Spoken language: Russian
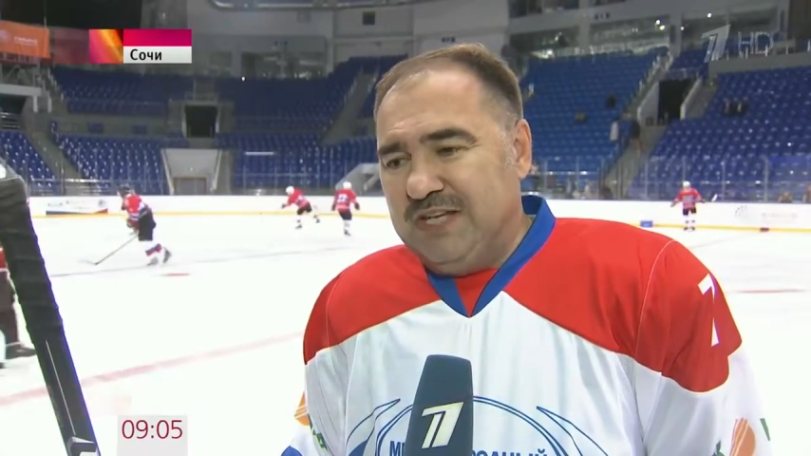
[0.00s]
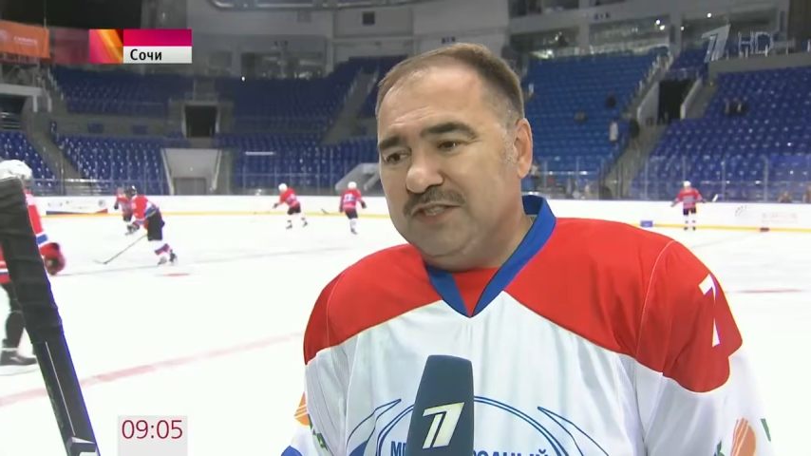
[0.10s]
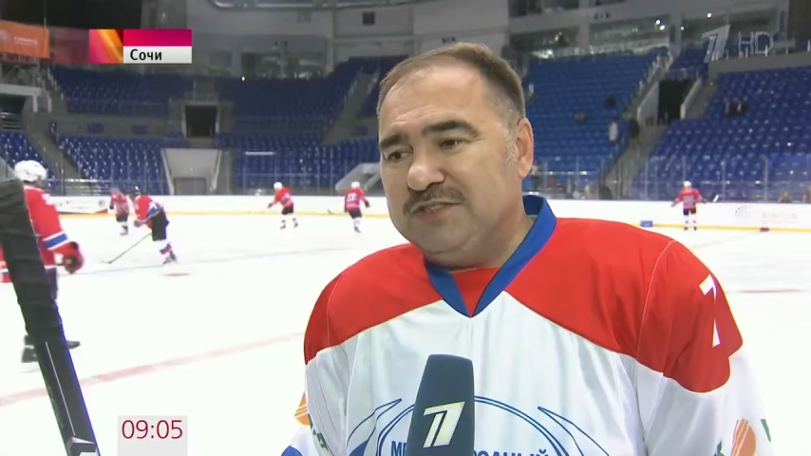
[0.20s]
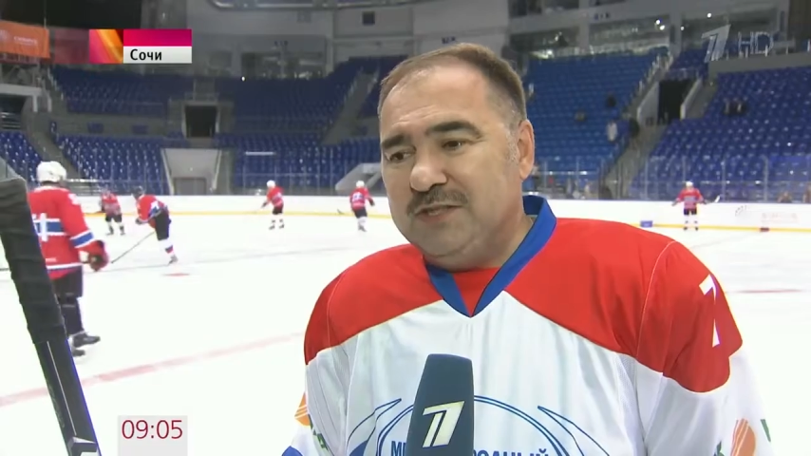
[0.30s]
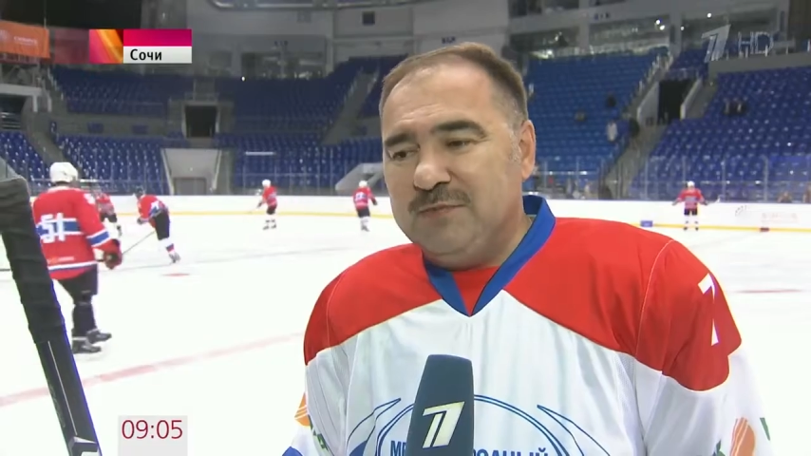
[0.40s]

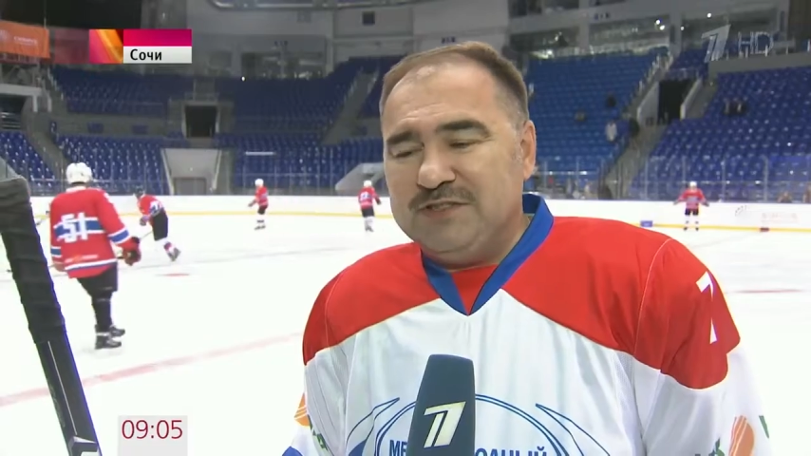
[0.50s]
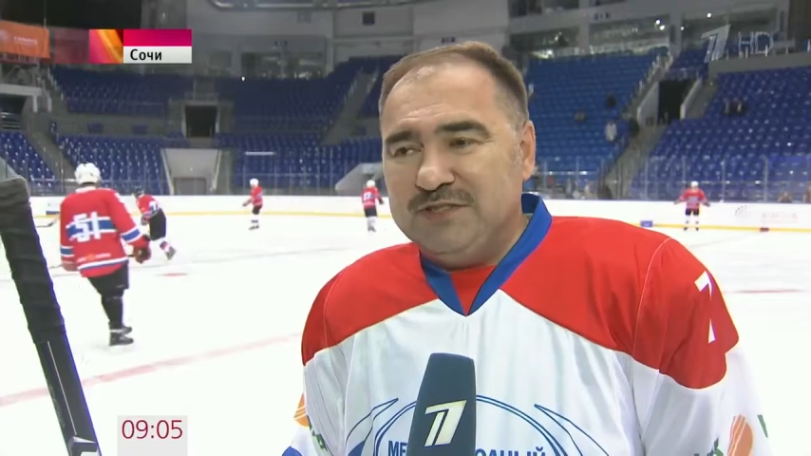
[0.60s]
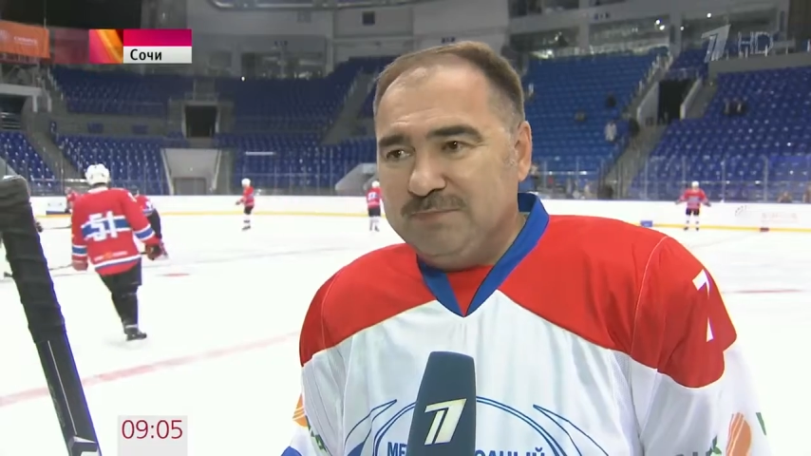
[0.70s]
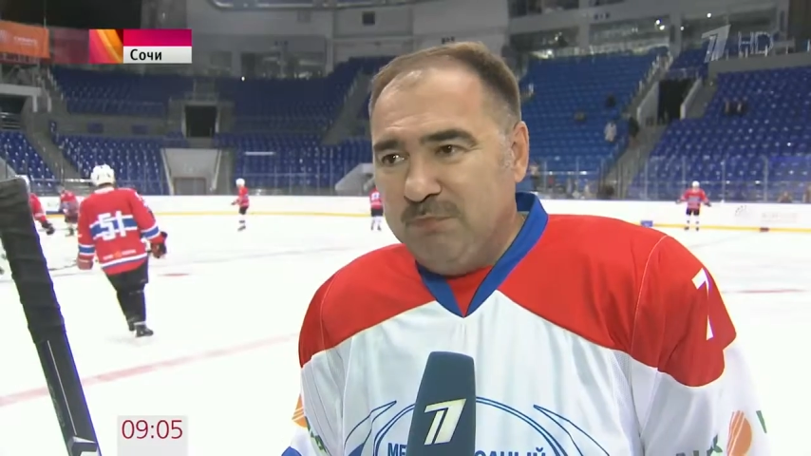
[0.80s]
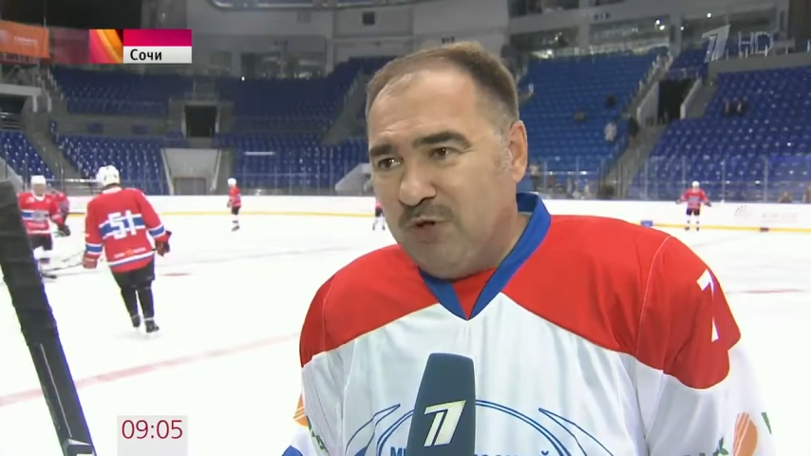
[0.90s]
надо
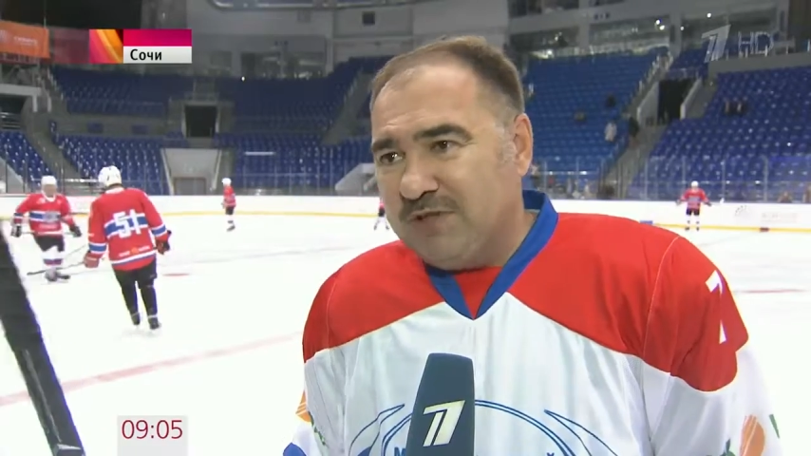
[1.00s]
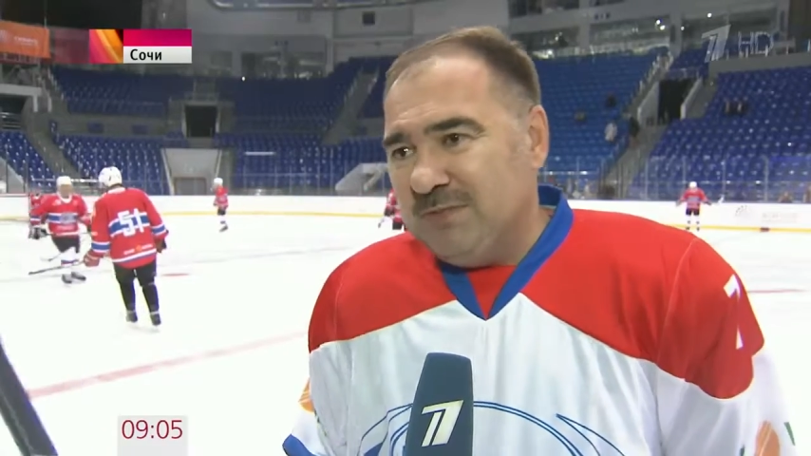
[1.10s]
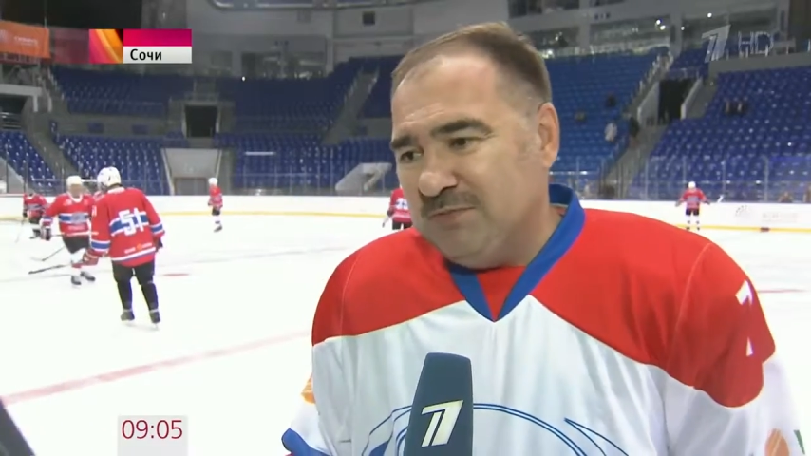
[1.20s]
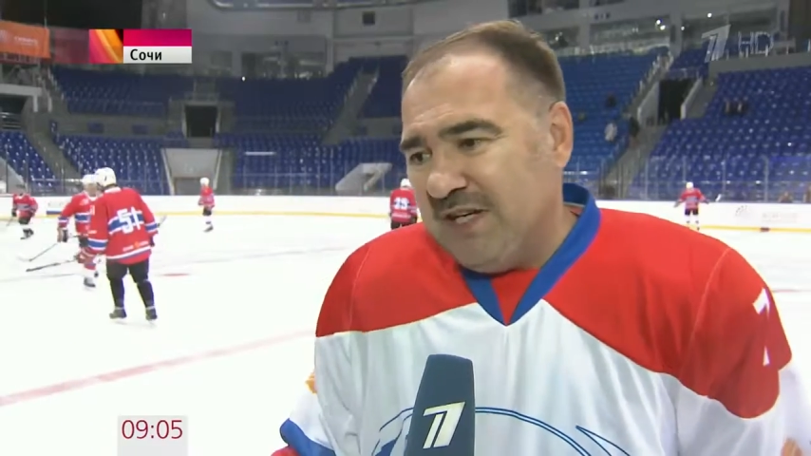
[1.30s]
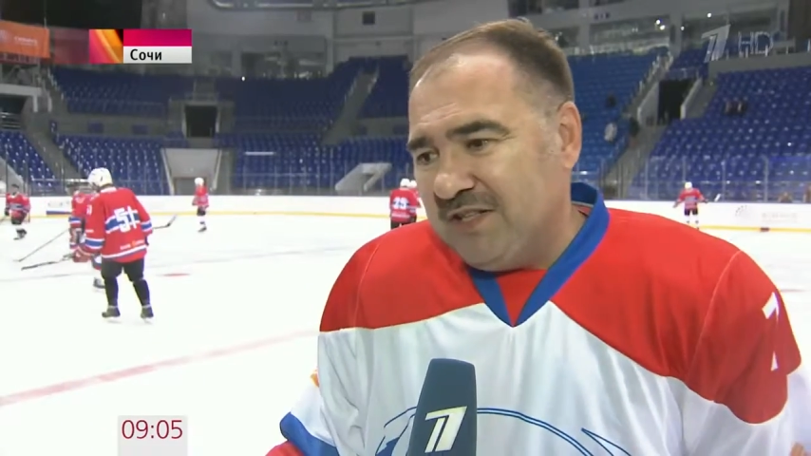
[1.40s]
заниматься
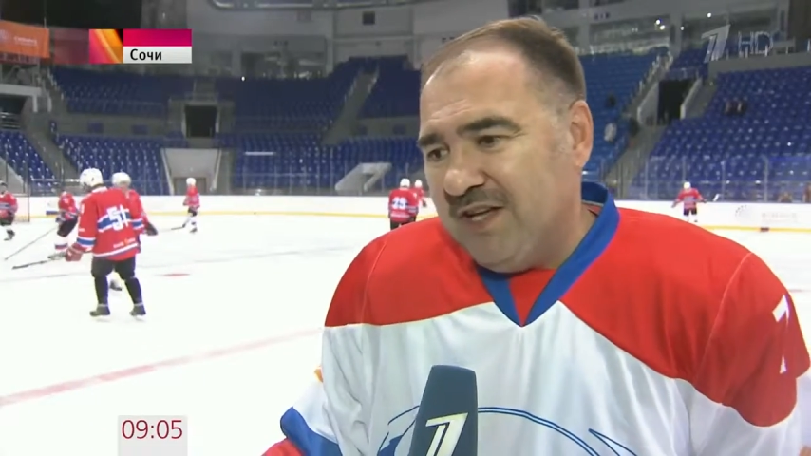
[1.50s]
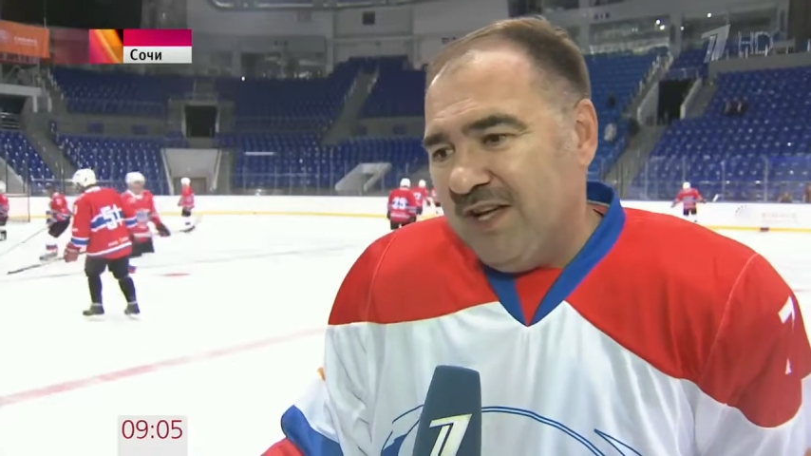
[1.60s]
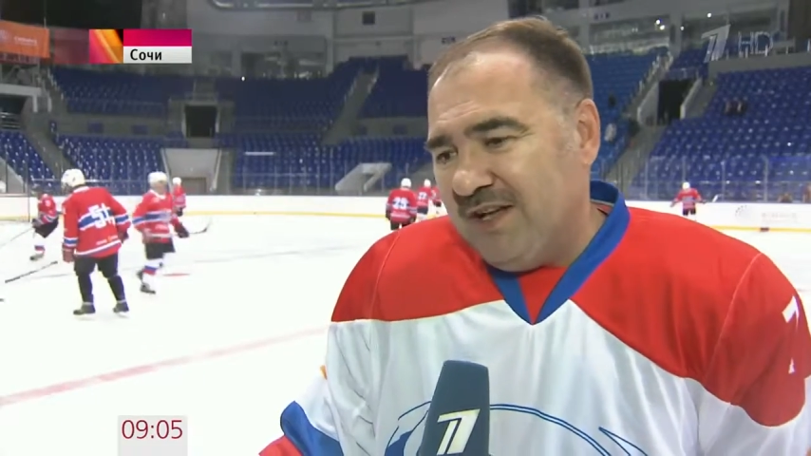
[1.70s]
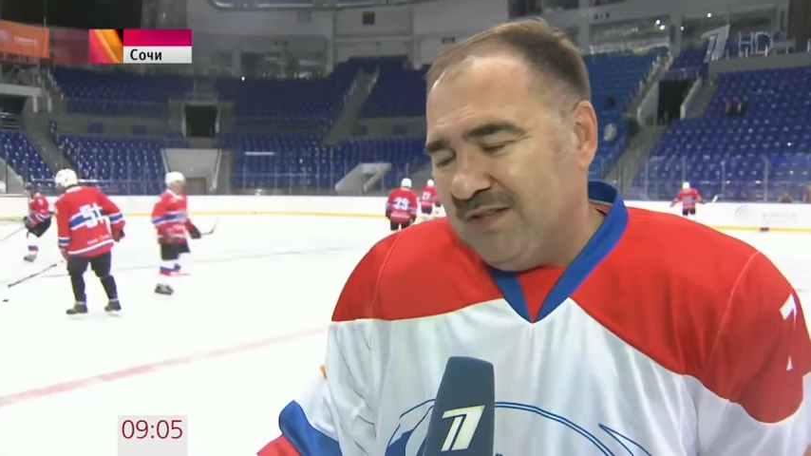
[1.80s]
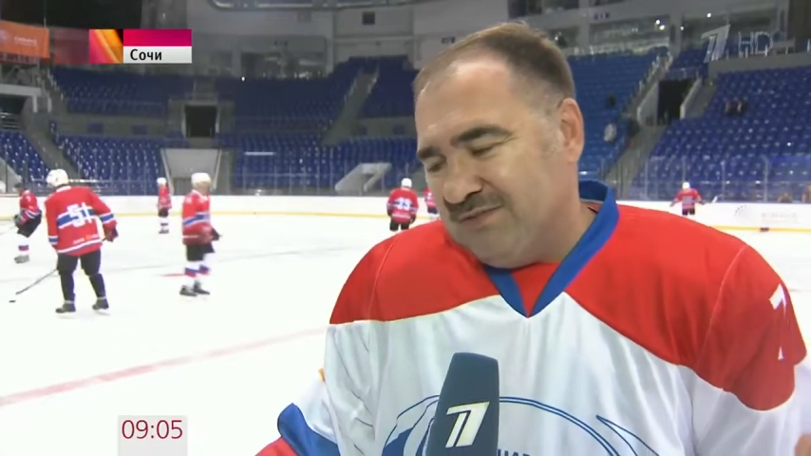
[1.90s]
спортом,
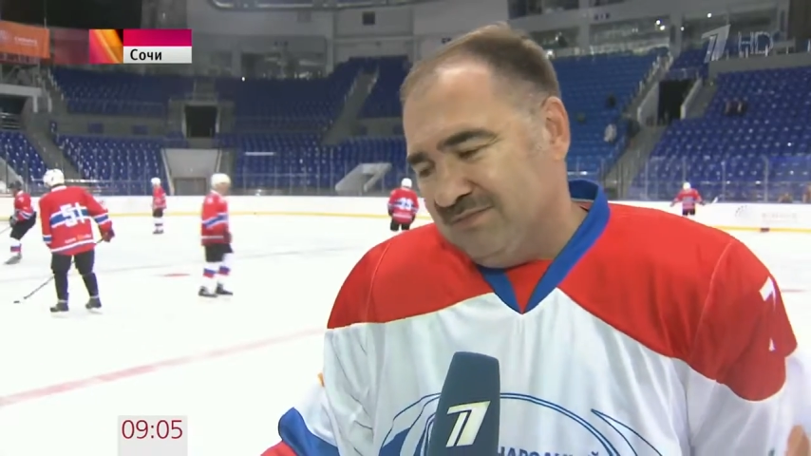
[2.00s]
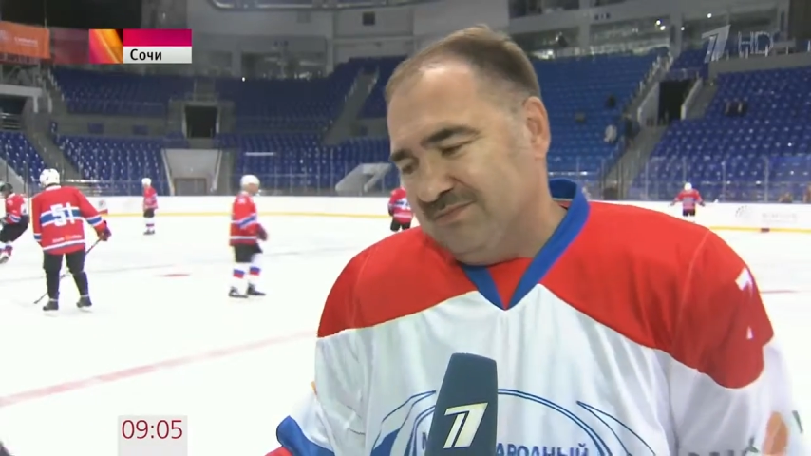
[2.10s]
тогда